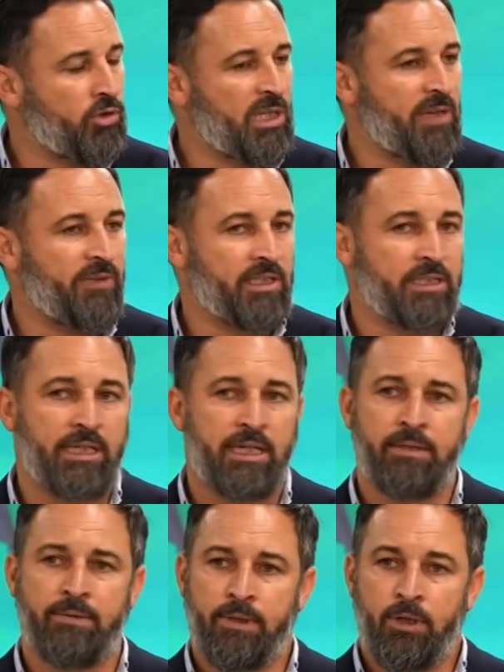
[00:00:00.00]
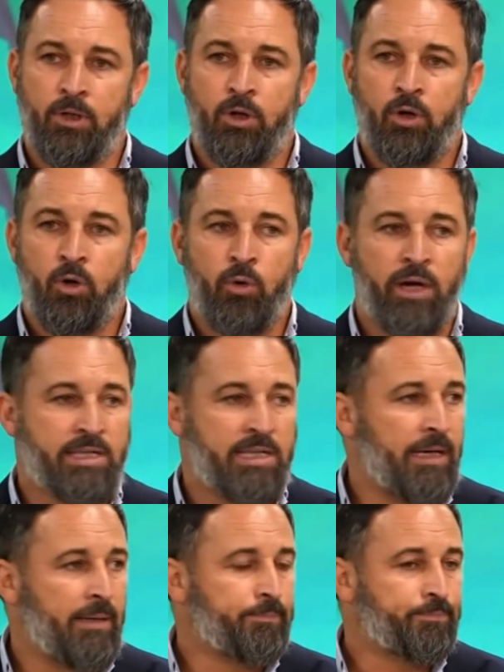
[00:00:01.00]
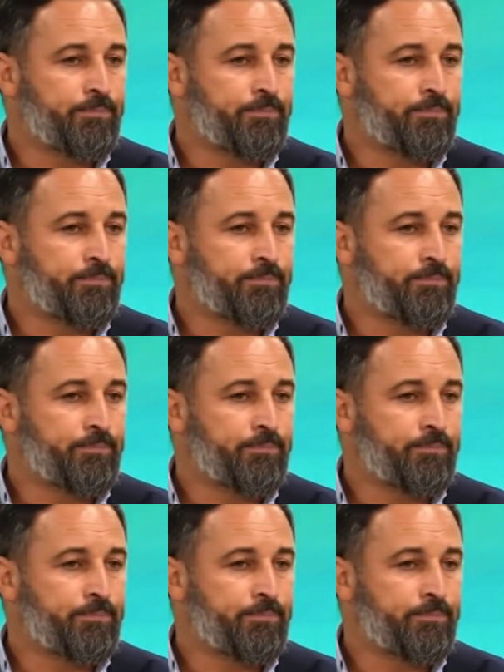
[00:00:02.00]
en Afganistán o a esa